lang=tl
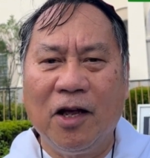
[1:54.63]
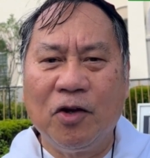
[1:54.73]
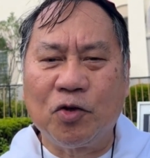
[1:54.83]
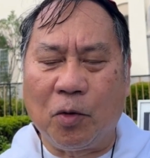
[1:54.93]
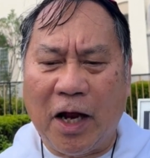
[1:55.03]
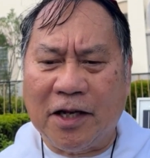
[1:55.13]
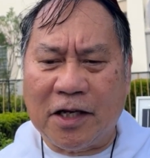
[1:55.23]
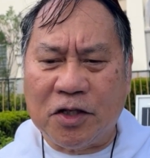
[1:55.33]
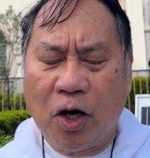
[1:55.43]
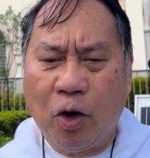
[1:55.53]
So let
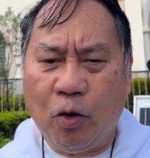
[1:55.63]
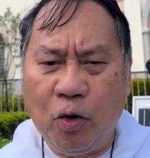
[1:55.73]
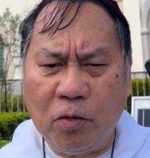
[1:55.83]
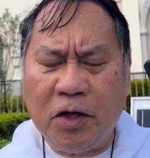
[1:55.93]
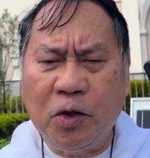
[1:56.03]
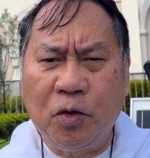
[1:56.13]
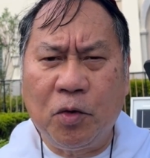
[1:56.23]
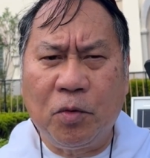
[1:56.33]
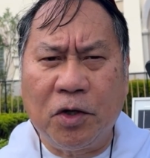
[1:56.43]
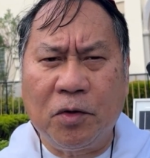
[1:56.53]
us look into the
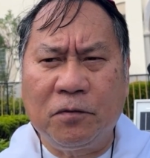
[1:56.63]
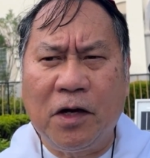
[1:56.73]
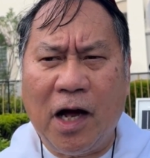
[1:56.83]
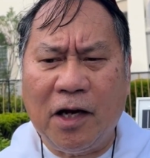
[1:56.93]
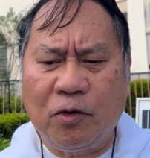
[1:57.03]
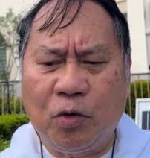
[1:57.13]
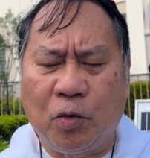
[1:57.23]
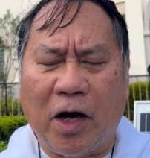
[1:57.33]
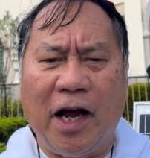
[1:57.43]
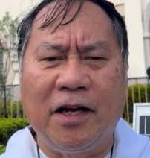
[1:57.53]
Word of God to
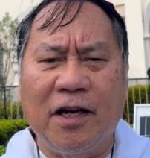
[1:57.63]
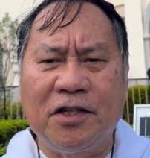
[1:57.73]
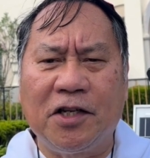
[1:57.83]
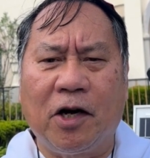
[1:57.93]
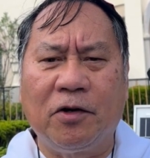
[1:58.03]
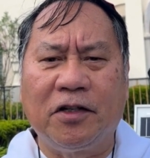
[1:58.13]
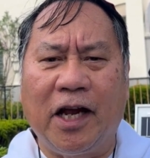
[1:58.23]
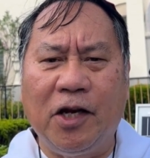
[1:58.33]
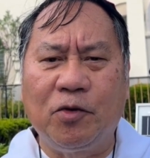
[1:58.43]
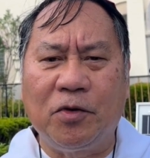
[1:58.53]
guide us in our
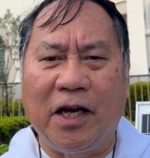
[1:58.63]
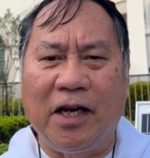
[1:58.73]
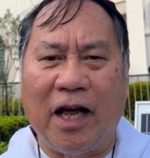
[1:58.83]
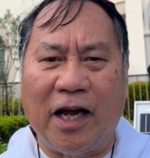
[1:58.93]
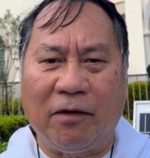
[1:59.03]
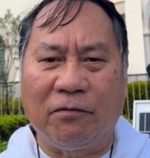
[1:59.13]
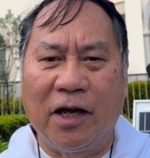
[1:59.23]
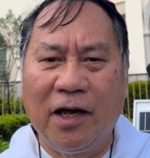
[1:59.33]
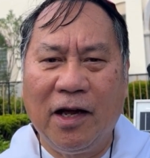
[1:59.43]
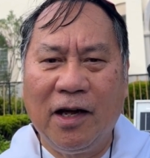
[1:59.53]
day-to-day -day life.
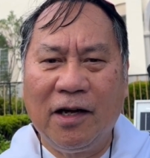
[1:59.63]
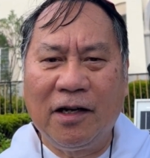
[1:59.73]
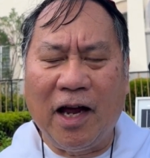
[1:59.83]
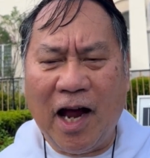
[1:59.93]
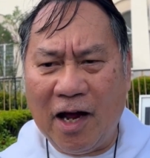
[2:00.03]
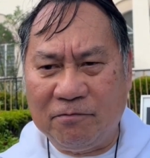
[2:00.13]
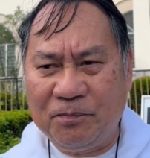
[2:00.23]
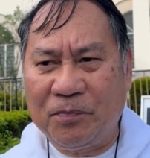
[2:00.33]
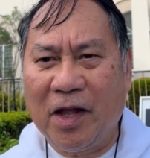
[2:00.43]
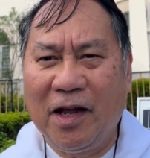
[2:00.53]
Kaya
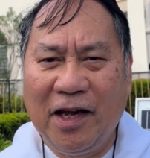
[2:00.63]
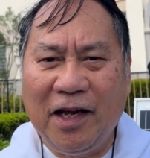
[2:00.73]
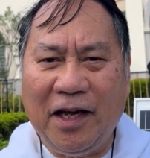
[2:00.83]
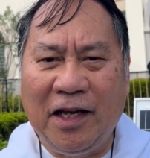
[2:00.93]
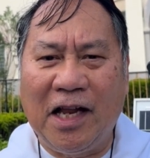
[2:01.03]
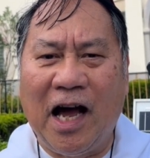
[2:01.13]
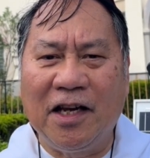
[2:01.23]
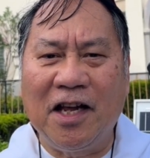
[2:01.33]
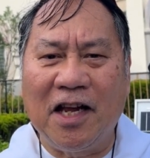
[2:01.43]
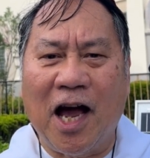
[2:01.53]

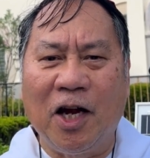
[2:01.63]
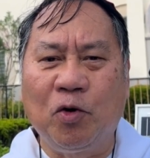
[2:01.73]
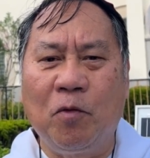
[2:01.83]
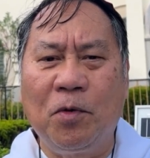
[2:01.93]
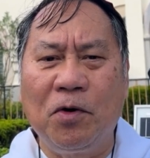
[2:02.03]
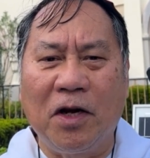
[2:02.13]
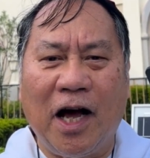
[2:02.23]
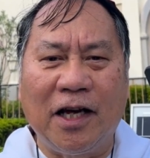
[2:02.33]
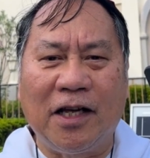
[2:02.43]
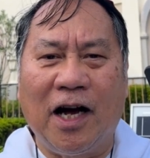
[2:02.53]
inaanyayahan ko po lahat ng